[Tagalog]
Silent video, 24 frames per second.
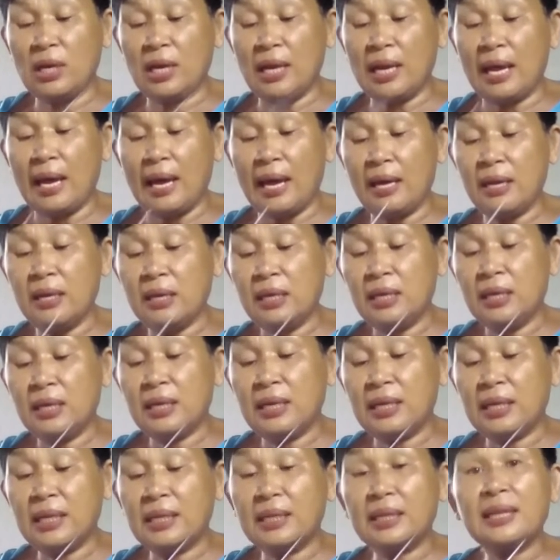Neon,
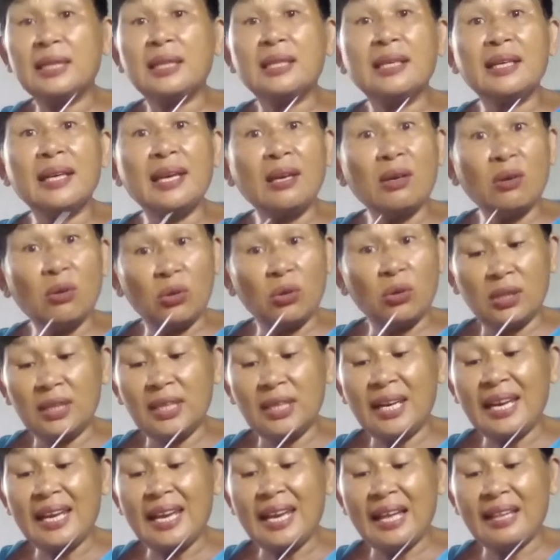300 na
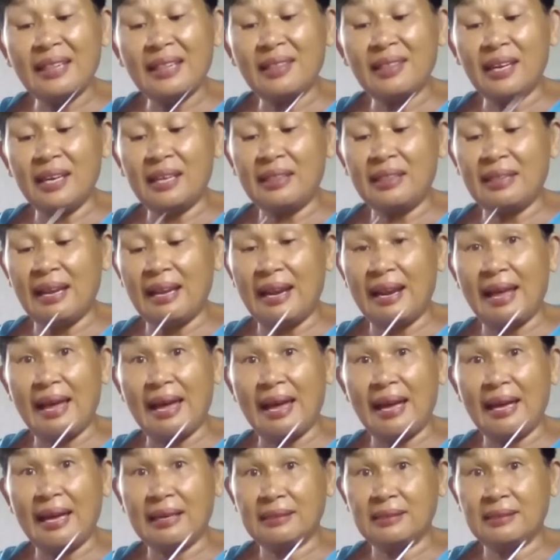lang.
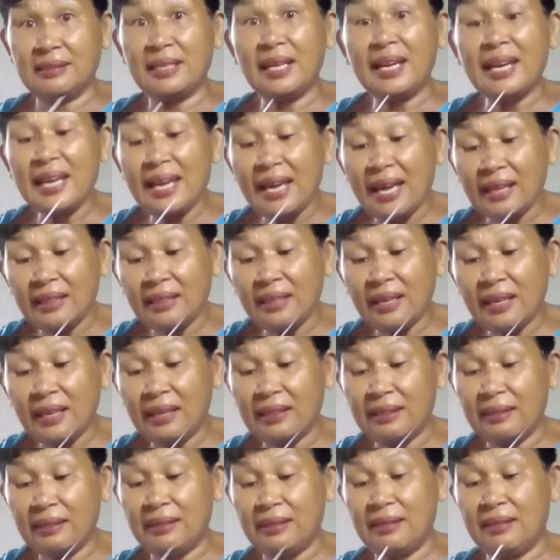300. Meron pa
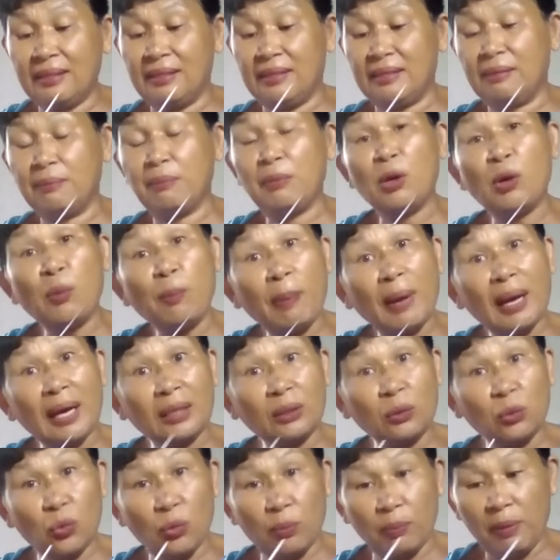ng 250 eh.
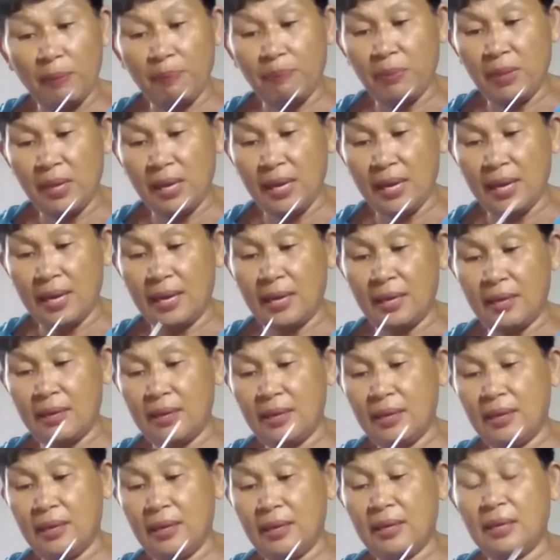Kaya lang,
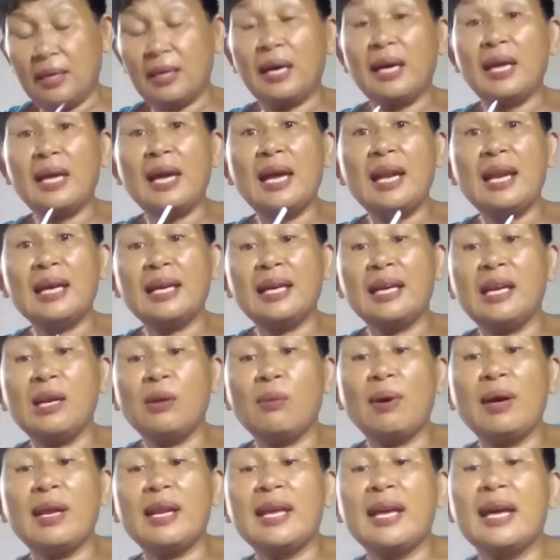ginawa niya yata
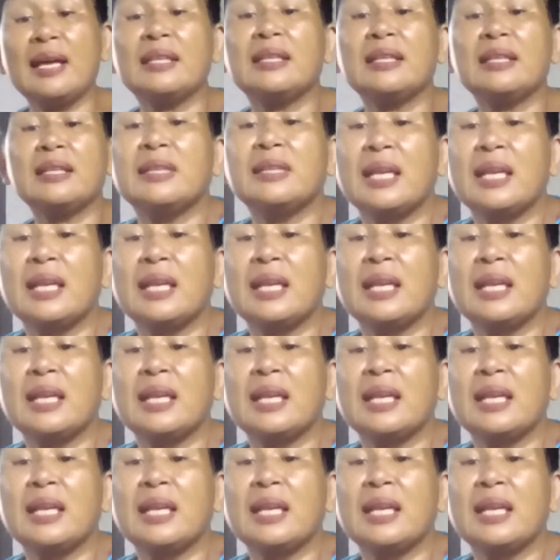300.